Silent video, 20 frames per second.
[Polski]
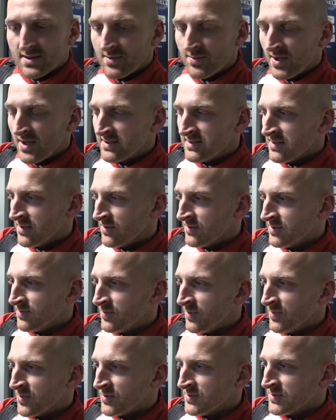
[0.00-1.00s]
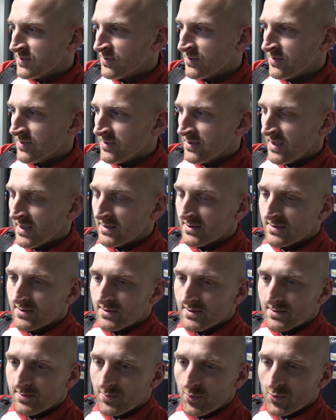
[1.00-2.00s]
gry Mielca, oni po prostu jak
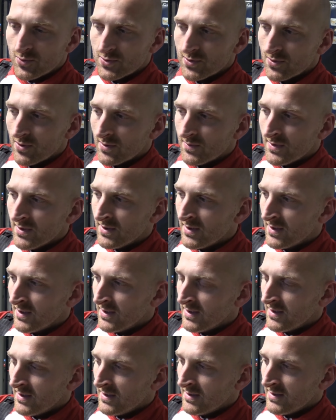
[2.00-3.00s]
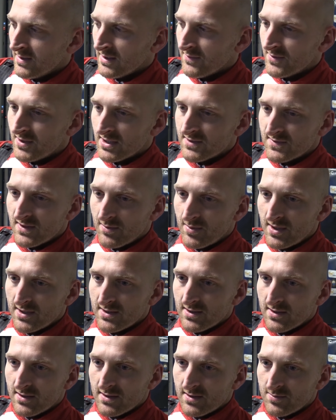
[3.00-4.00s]
punktują jak widać w
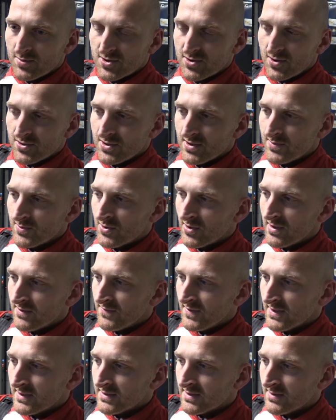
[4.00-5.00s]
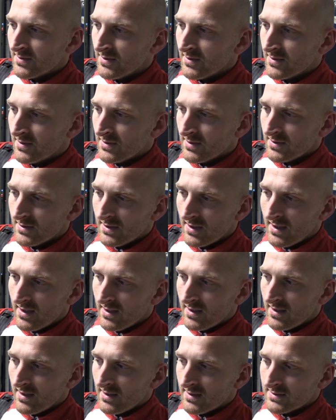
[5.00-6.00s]
tabeli przynosi im to efekty,
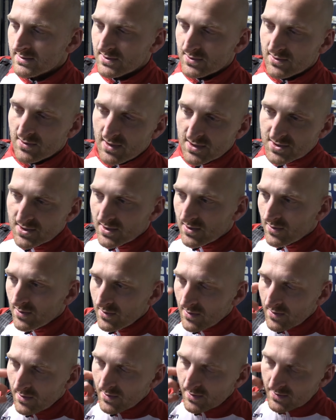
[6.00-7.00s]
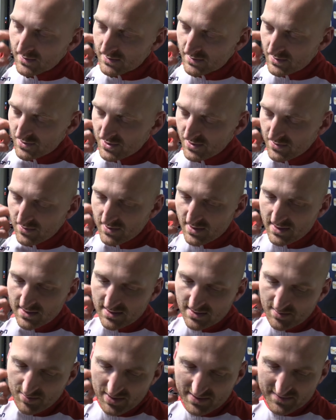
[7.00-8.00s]
a, a co do naszego, naszego
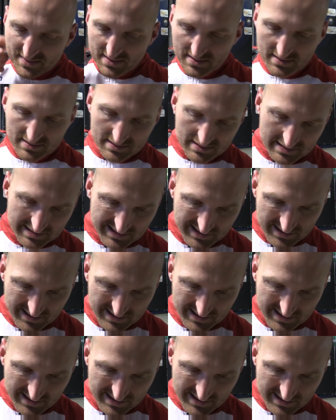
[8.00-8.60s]
grania naprawdę